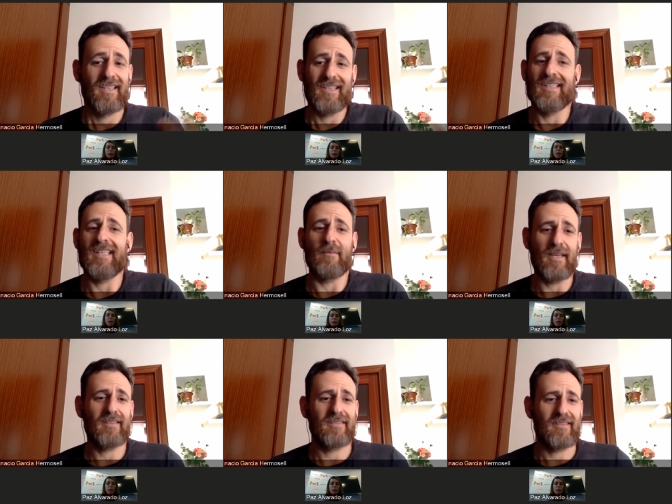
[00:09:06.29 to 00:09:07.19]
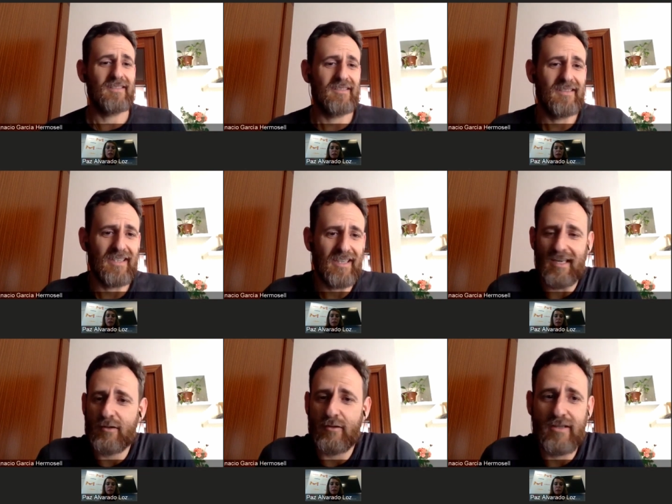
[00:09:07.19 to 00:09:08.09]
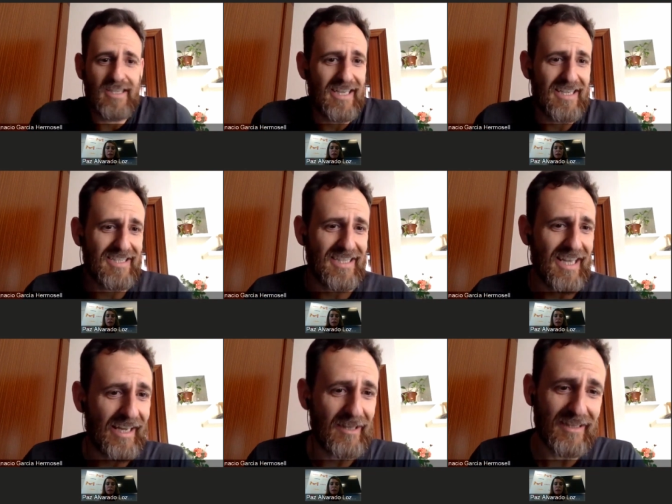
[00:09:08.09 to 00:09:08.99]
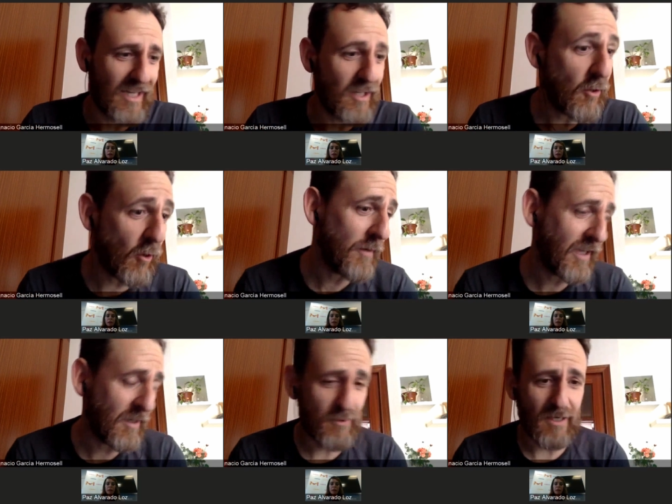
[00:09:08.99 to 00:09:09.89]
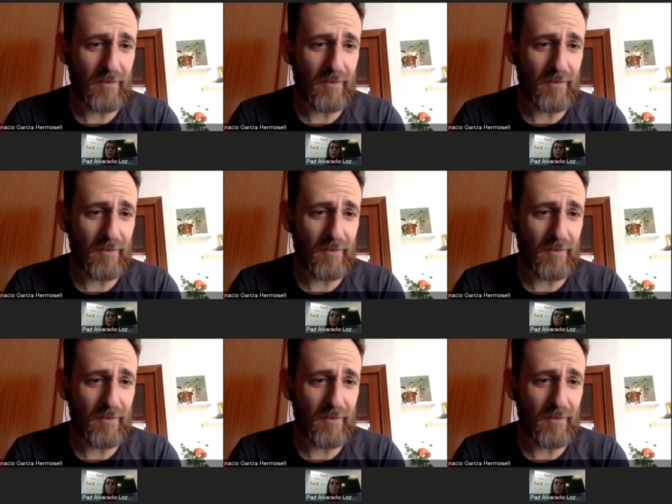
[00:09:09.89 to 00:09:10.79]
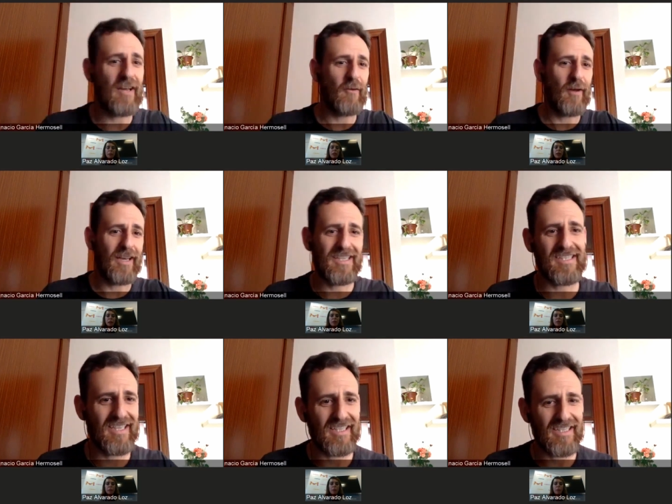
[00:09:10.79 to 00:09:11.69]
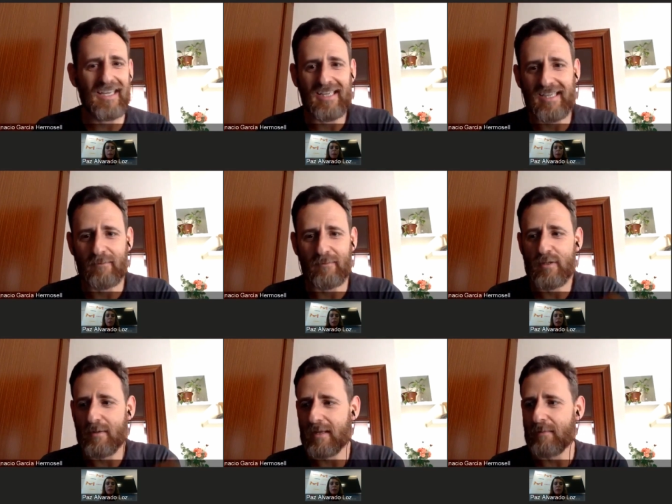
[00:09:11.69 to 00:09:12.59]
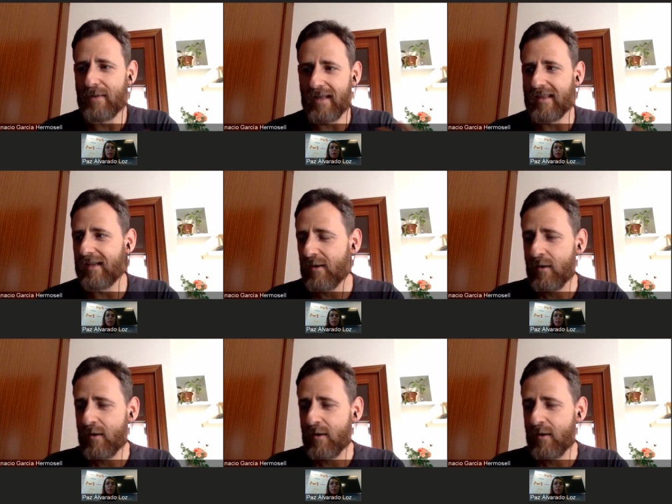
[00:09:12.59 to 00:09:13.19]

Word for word: Y también el hecho de ese, ese talento, joven que muchas veces se ve obligado a irse y tal, y, que muchas veces parece,